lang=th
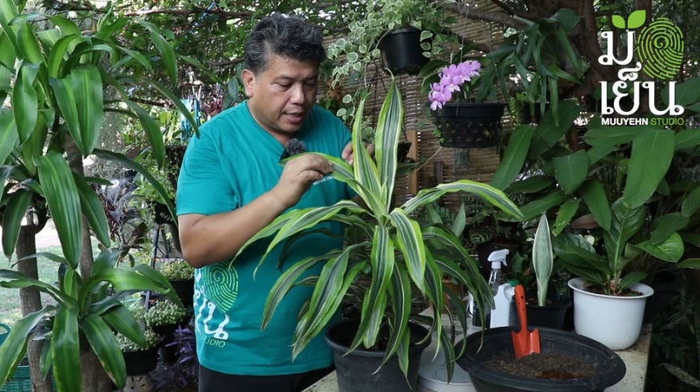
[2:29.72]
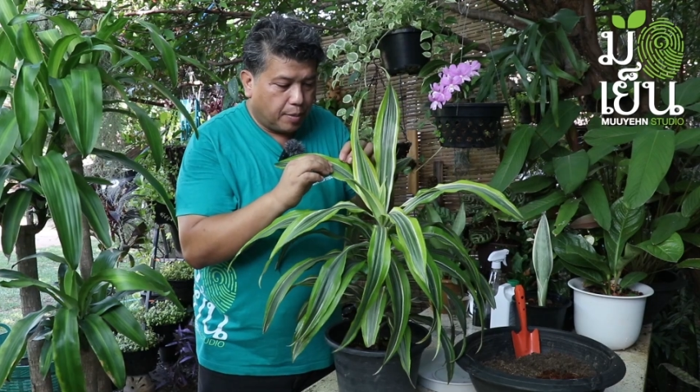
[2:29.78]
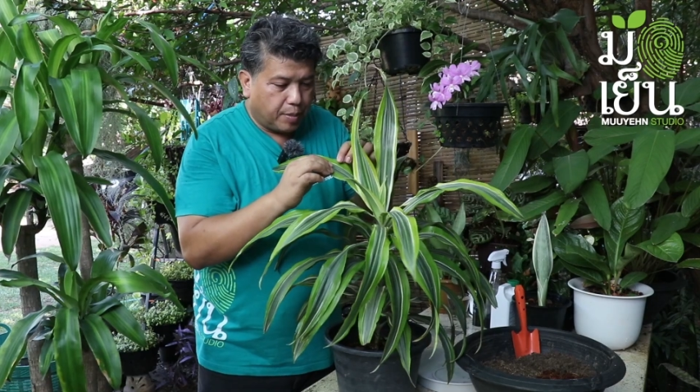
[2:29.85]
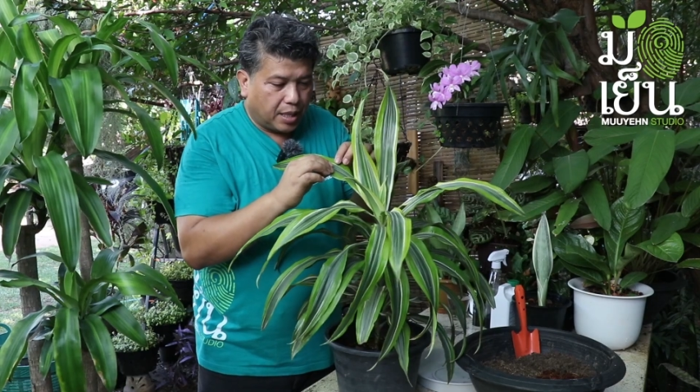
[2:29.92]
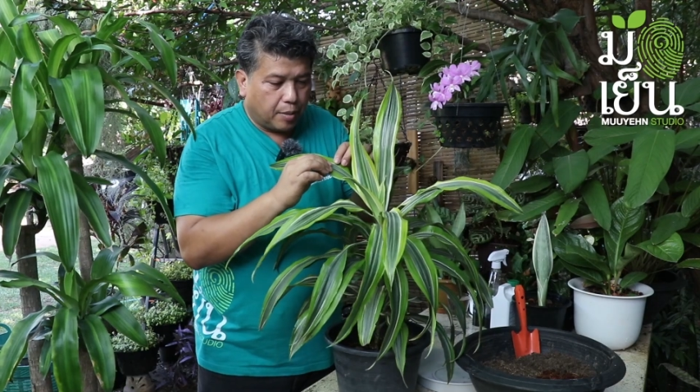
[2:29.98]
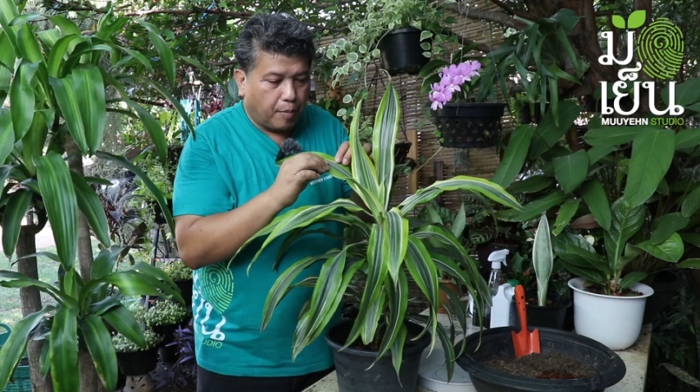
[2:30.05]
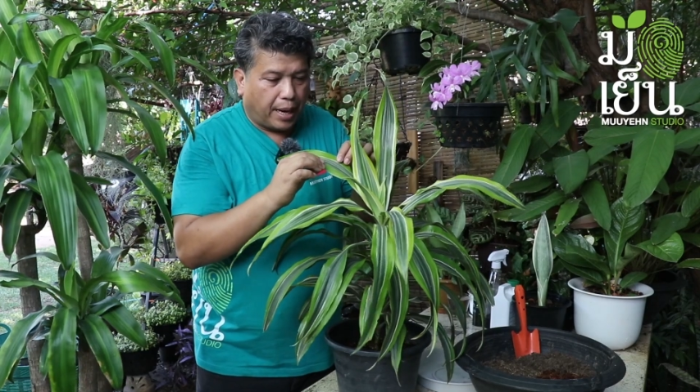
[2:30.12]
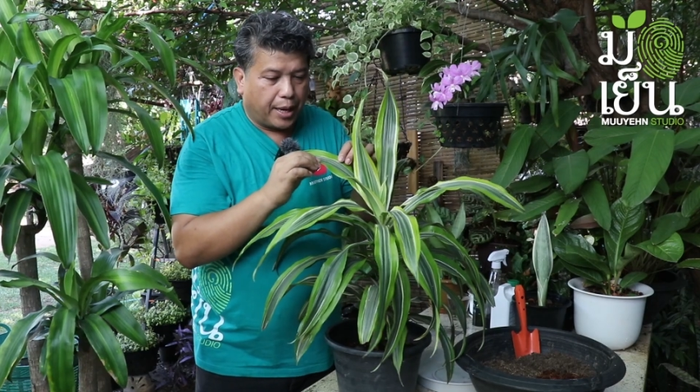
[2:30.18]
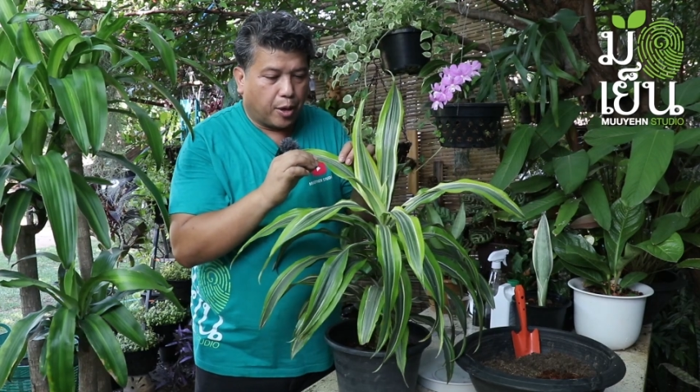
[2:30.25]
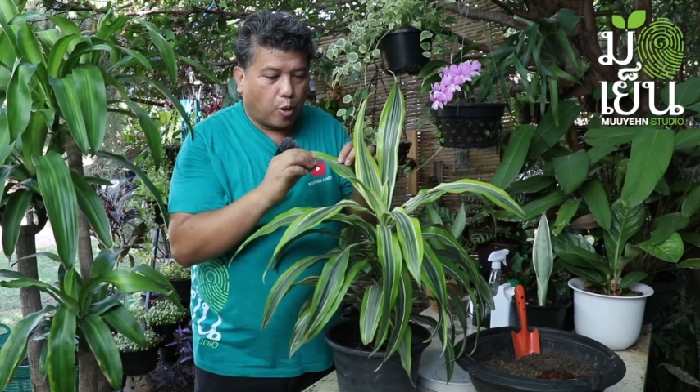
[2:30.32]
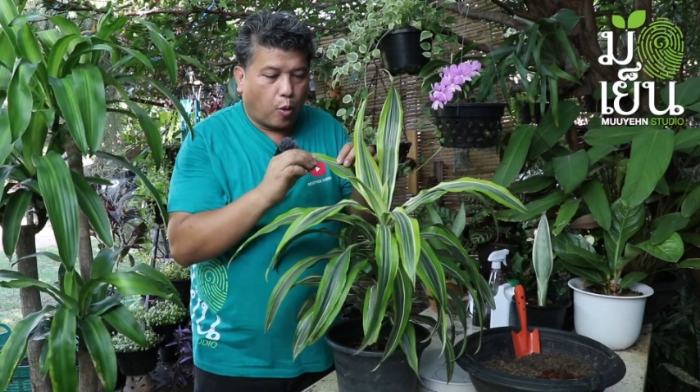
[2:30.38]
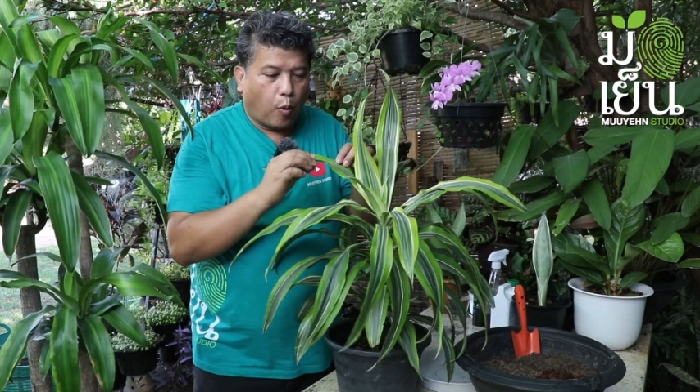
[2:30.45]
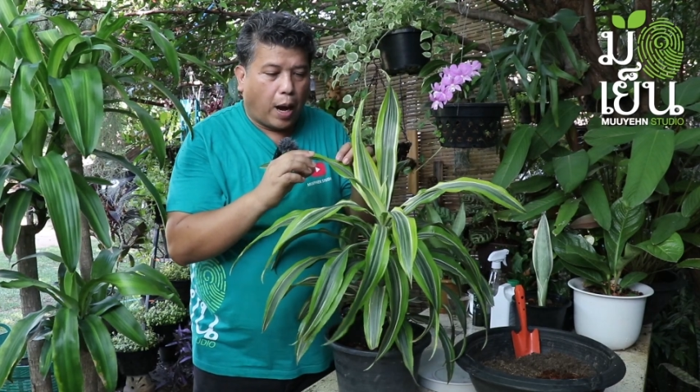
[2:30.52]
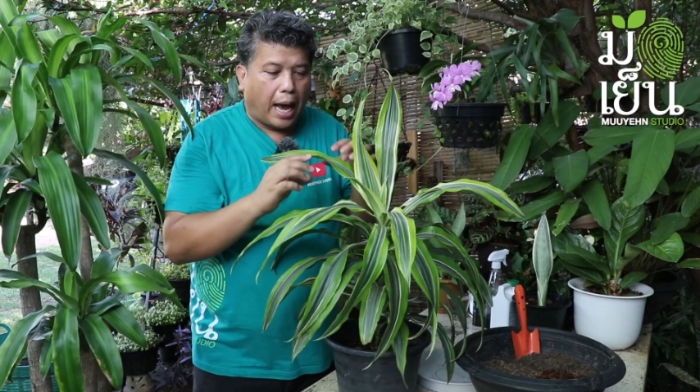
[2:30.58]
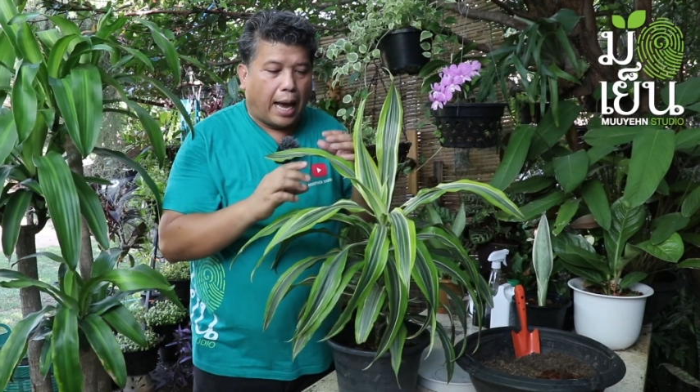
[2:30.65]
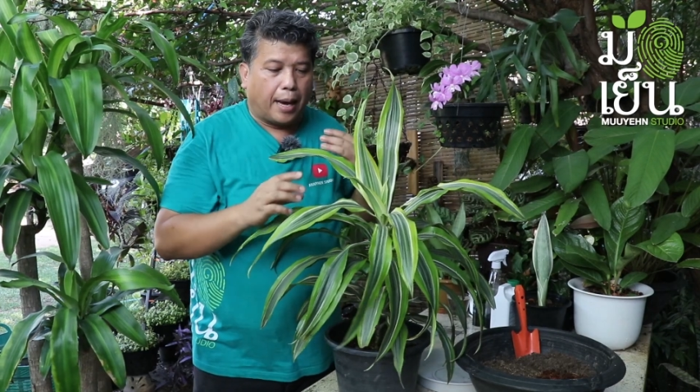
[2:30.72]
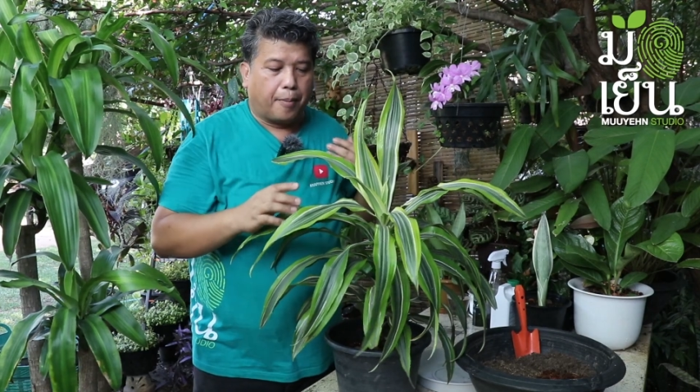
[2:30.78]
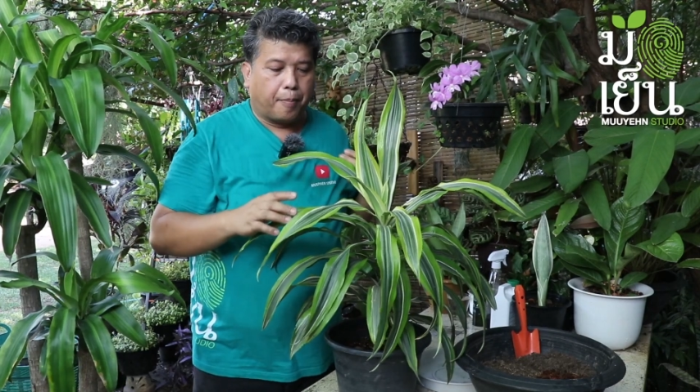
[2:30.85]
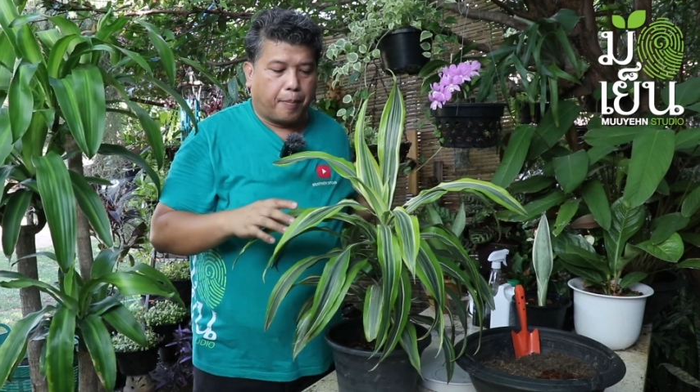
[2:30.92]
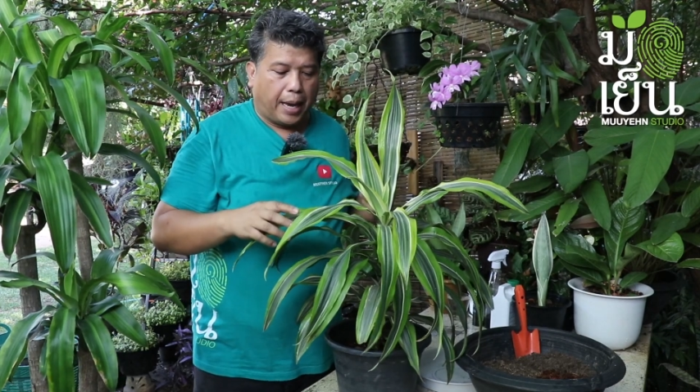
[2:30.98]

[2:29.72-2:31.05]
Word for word: รที่มีใบกว้าง